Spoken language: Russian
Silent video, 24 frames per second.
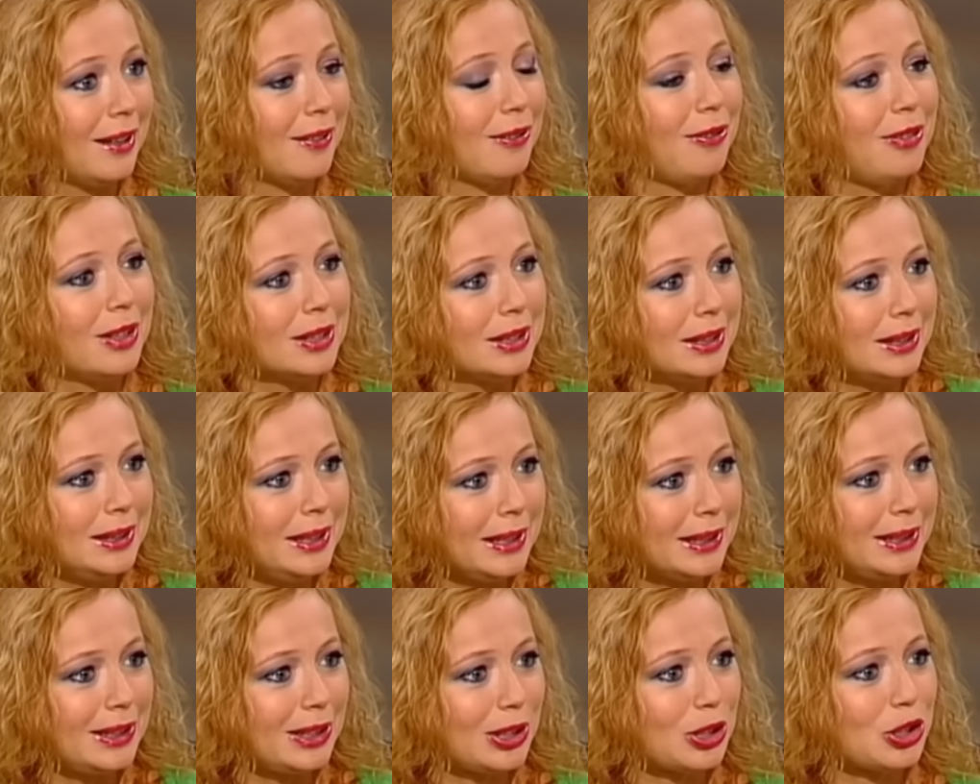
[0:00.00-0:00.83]

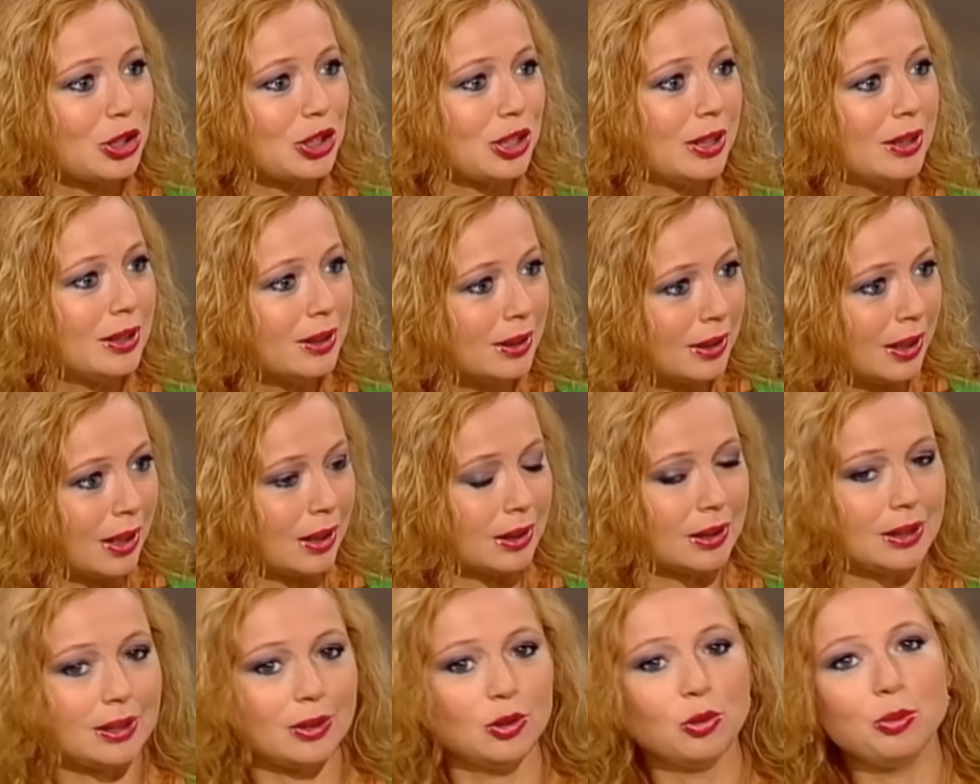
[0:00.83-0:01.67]
Казалось, горе
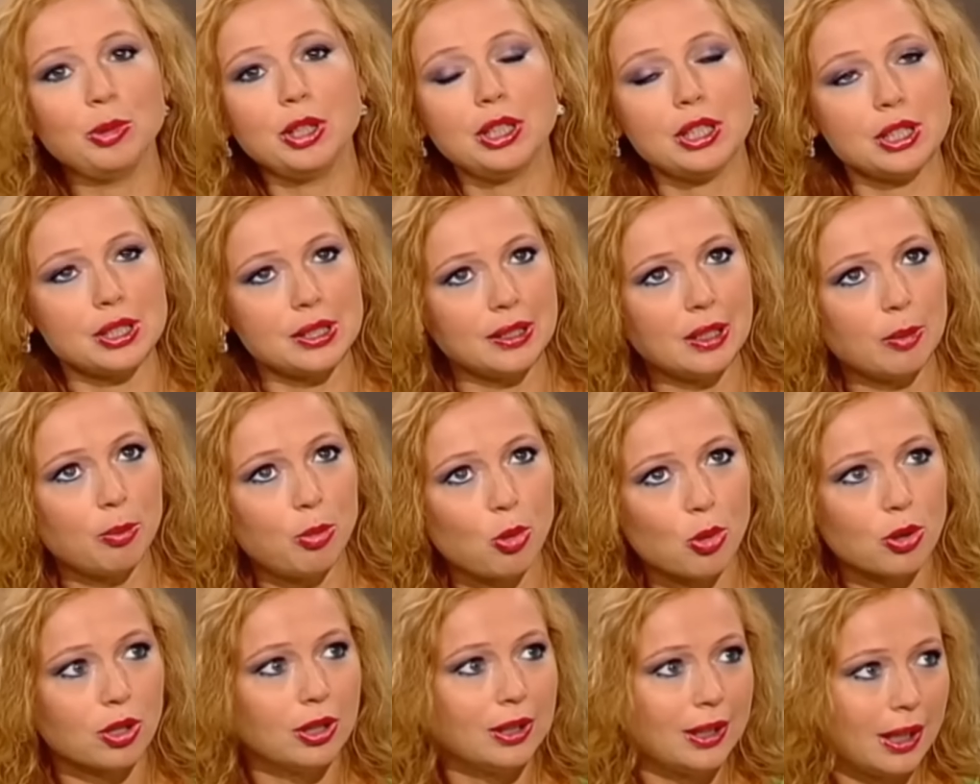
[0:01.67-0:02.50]
должно объединять
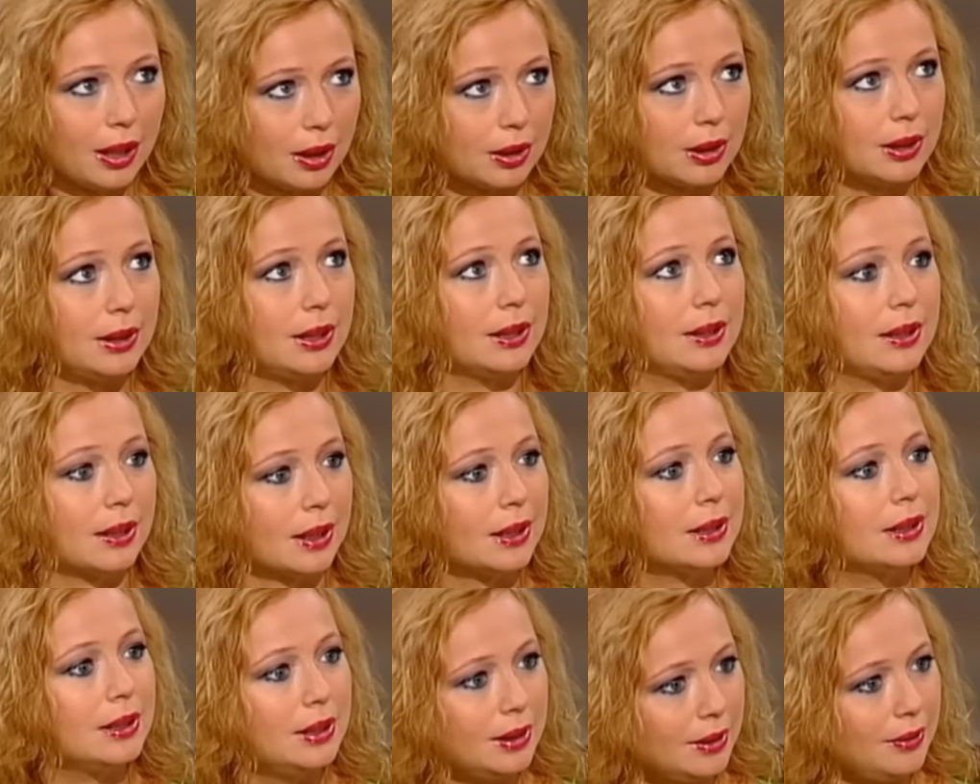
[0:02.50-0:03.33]
родителей, потерявших
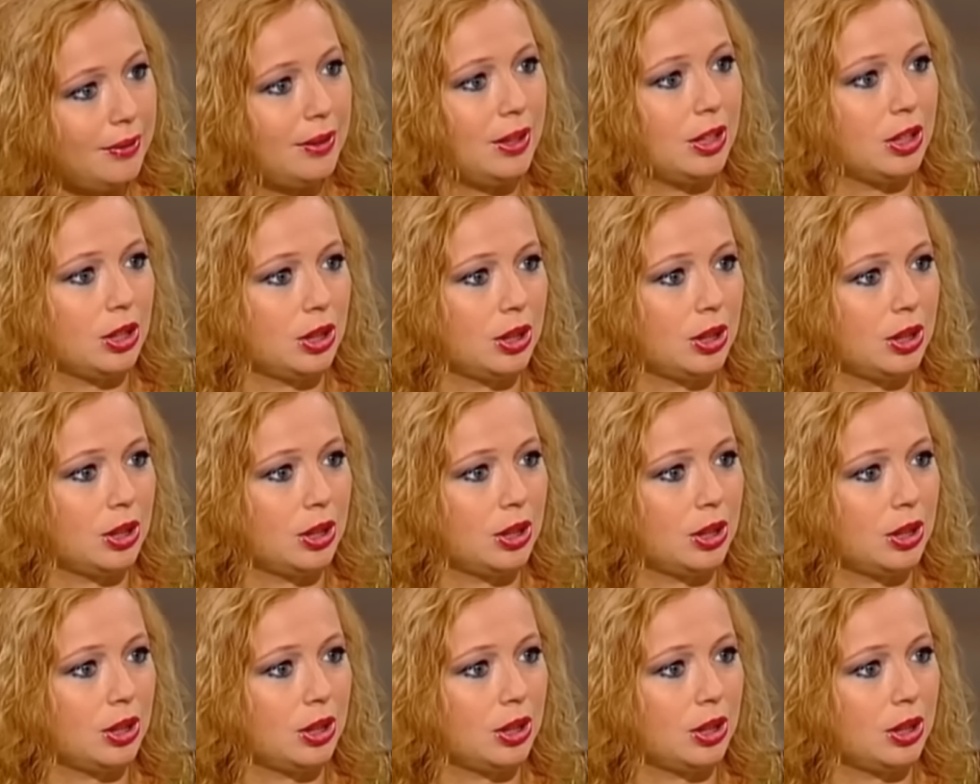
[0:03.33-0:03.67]
ребенка.